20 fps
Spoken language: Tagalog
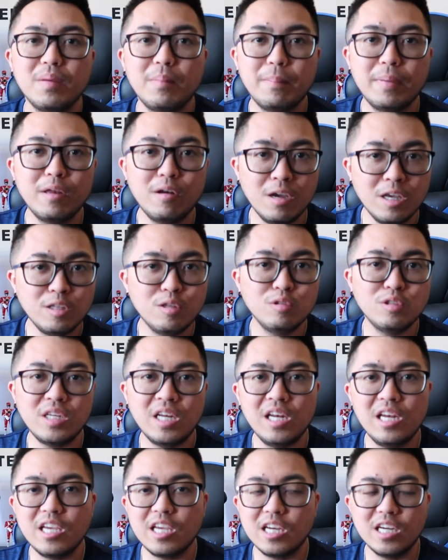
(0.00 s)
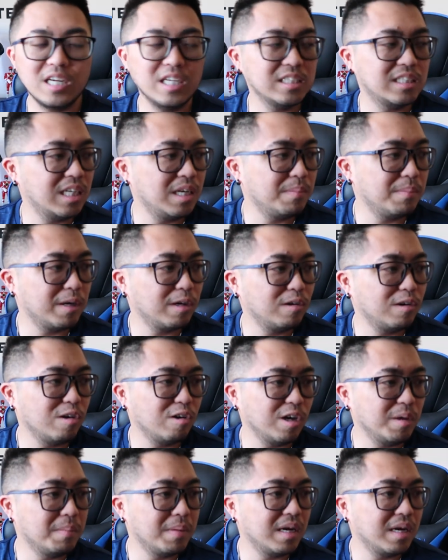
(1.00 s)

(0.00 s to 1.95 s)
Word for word: Pero I don't really care kasi meron ako